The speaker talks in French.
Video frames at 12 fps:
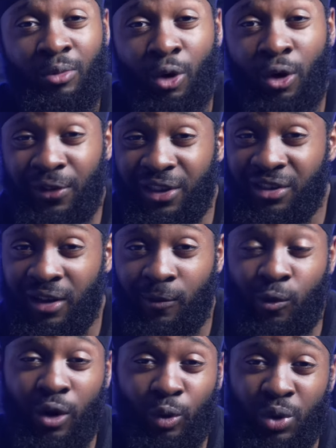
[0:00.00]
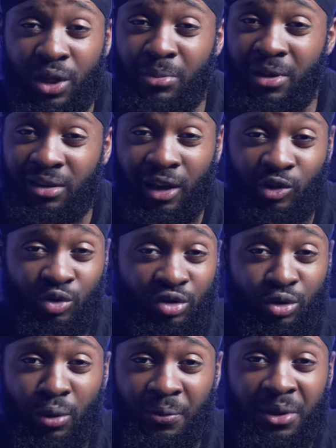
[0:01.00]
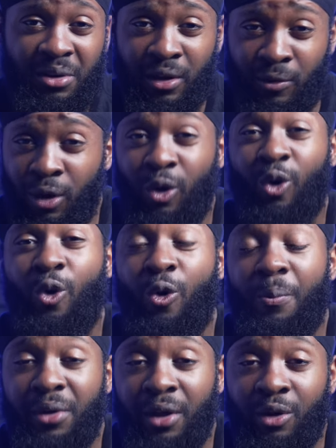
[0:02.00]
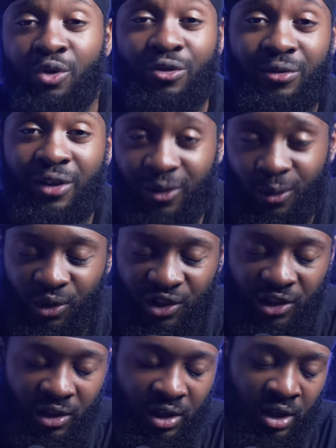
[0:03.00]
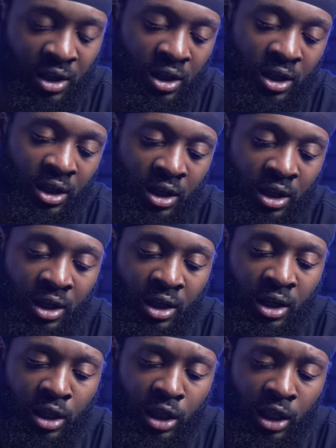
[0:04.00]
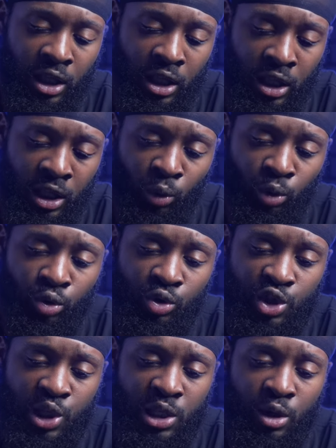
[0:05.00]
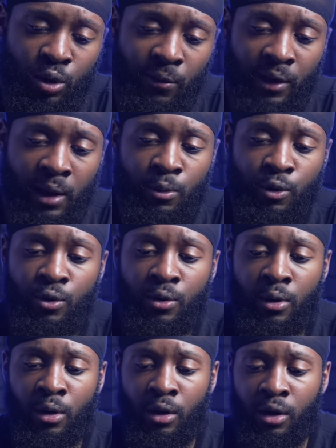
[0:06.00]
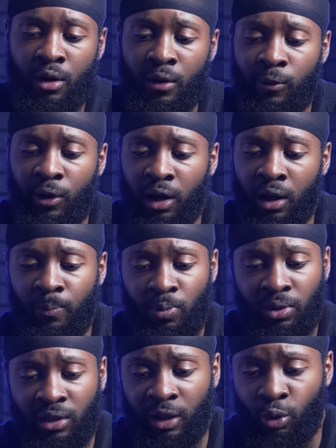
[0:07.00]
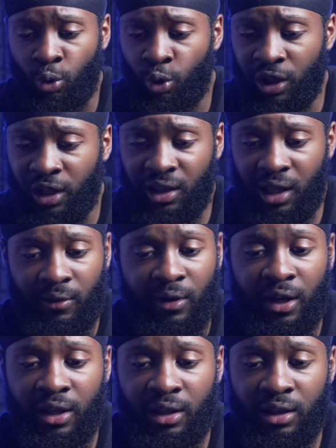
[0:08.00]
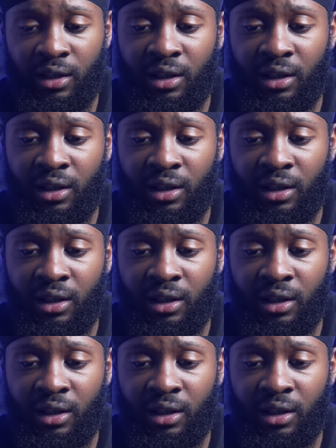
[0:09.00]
envie de savoir, oui, mais t'as juste envie de savoir combien tu vas toucher. Et on te dit le fameux, euh, voilà, t'as ton contrat de travail,